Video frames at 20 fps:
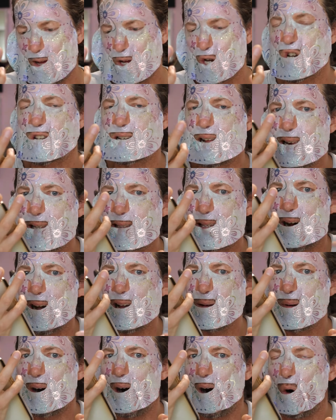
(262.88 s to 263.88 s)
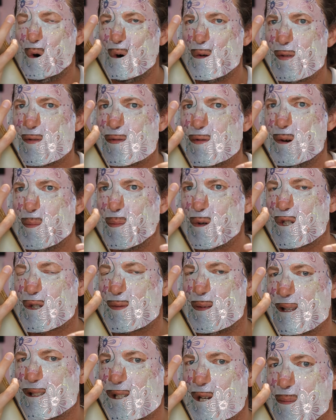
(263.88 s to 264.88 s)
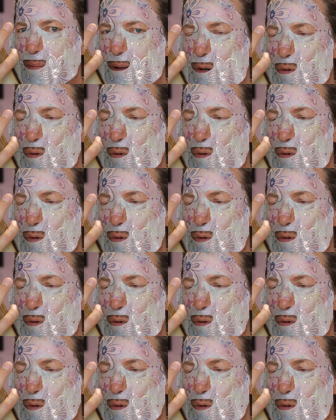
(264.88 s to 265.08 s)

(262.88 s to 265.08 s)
stell Timer auf 25